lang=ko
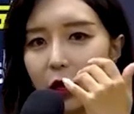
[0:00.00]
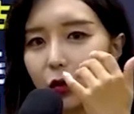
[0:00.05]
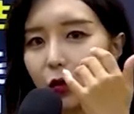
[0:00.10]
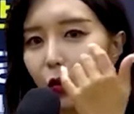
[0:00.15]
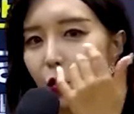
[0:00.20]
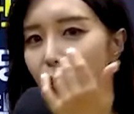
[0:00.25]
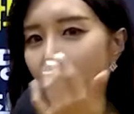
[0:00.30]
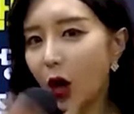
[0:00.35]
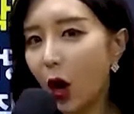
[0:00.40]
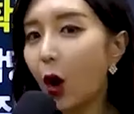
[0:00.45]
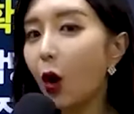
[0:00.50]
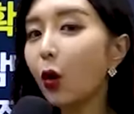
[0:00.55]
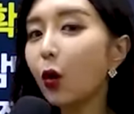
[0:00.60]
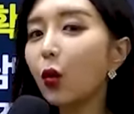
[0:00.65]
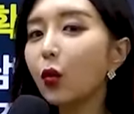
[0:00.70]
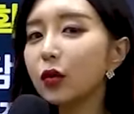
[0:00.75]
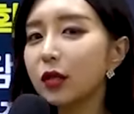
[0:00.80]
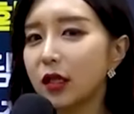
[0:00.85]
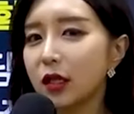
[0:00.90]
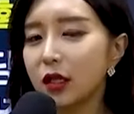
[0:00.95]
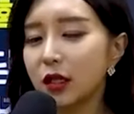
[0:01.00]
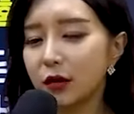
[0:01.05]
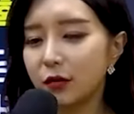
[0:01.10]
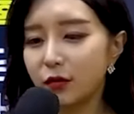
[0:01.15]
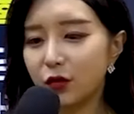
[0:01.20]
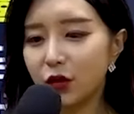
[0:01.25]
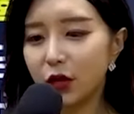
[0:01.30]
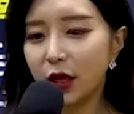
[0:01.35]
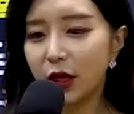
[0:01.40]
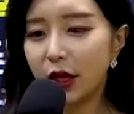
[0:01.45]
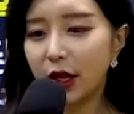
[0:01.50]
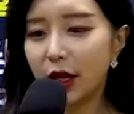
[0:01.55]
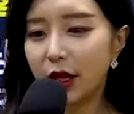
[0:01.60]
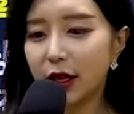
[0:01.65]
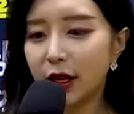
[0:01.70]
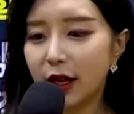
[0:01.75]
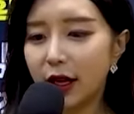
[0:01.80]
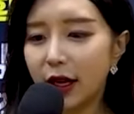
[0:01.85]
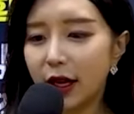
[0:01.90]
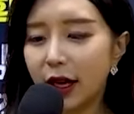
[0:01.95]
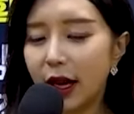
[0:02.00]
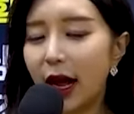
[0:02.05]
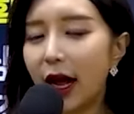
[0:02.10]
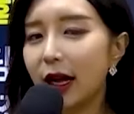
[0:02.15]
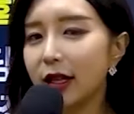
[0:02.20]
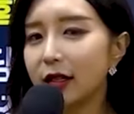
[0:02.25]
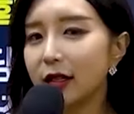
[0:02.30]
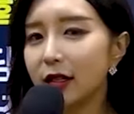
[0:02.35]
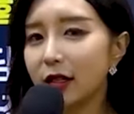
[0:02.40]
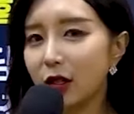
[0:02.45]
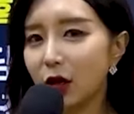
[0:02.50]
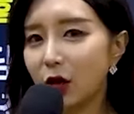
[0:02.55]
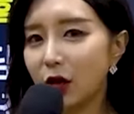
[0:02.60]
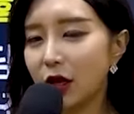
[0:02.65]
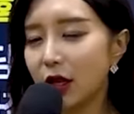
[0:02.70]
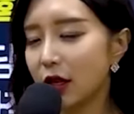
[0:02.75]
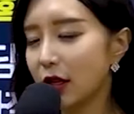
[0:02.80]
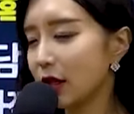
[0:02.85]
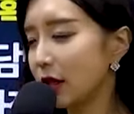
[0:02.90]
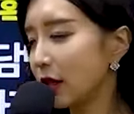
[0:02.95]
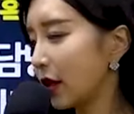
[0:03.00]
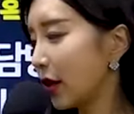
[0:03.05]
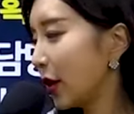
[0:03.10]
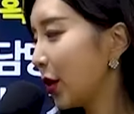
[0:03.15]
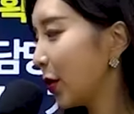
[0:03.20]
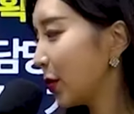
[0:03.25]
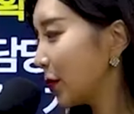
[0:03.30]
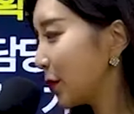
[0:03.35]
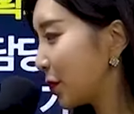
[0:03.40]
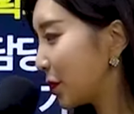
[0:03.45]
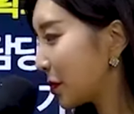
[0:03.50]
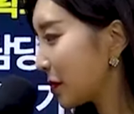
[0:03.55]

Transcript: 또 격오지 근무에 대한 가능성이 있는데요.